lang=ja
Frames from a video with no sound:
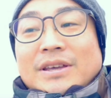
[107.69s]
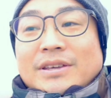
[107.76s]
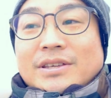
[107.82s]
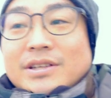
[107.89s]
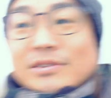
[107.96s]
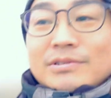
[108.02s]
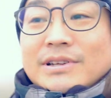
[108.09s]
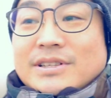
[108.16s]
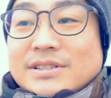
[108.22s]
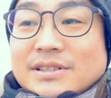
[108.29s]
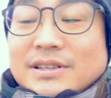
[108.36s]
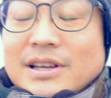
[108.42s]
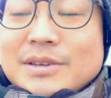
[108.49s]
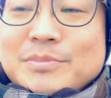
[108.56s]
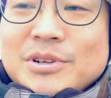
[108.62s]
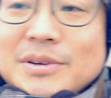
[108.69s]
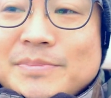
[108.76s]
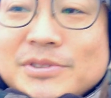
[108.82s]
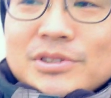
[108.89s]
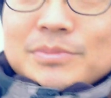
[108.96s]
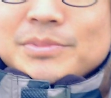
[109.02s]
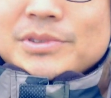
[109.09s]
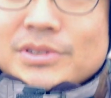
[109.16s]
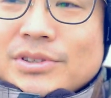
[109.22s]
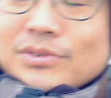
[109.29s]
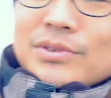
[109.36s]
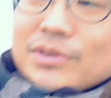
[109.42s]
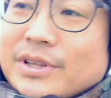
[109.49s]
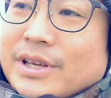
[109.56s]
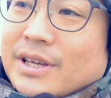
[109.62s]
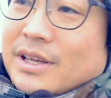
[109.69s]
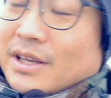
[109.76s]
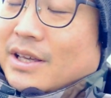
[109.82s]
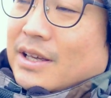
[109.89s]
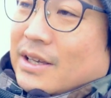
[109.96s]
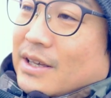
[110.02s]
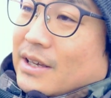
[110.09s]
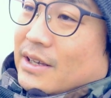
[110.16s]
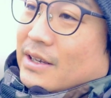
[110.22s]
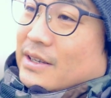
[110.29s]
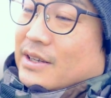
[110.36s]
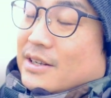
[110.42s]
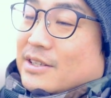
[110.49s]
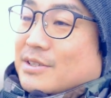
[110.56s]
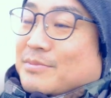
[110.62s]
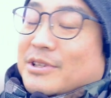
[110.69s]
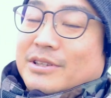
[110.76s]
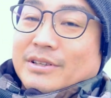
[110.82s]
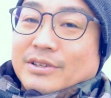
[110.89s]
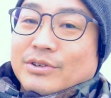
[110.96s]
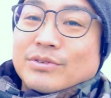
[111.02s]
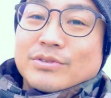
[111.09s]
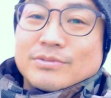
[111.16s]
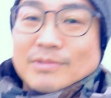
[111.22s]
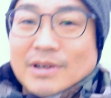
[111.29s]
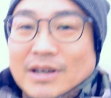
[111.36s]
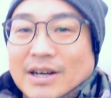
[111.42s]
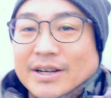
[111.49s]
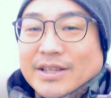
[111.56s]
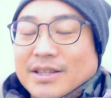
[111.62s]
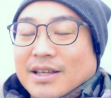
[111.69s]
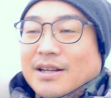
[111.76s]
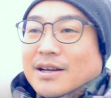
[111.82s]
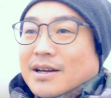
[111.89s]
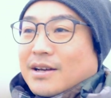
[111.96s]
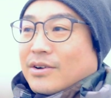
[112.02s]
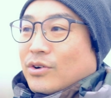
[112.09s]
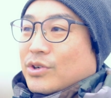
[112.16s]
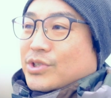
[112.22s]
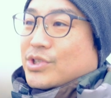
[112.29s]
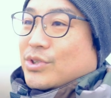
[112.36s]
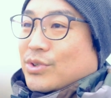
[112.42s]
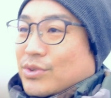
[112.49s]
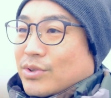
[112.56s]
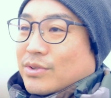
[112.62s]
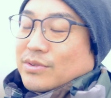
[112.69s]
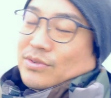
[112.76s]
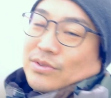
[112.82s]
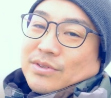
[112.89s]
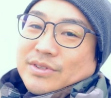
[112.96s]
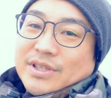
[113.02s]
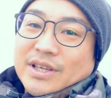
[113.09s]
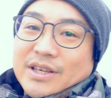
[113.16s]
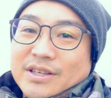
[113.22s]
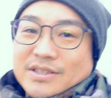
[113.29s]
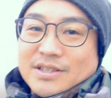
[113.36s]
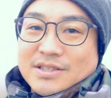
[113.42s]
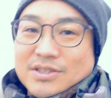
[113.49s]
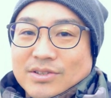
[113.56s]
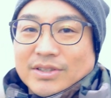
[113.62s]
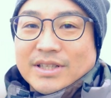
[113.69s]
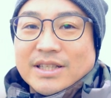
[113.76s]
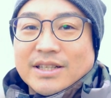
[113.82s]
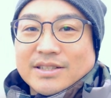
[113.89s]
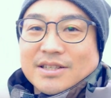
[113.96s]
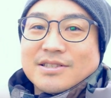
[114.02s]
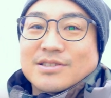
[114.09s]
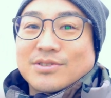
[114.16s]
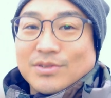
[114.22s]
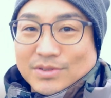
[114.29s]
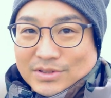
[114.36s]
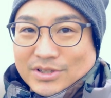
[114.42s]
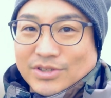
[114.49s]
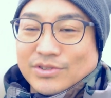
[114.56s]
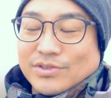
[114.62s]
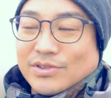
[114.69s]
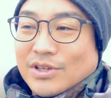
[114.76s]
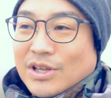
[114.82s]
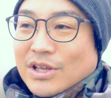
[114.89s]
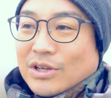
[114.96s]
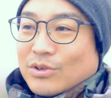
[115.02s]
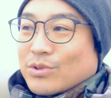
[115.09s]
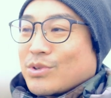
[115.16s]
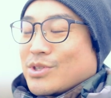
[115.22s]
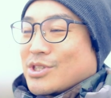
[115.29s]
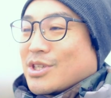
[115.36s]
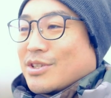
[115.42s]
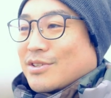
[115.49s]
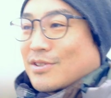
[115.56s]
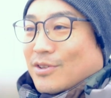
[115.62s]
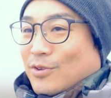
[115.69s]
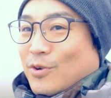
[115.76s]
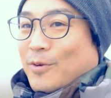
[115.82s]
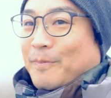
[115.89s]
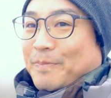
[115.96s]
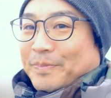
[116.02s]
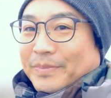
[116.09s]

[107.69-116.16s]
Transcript: 昼はですね、タイムラプスの部ってことで、やらせてもらって、夜は晴れたら星を撮ると、成形写真とか天体写真撮るっていうことにしたんですけど、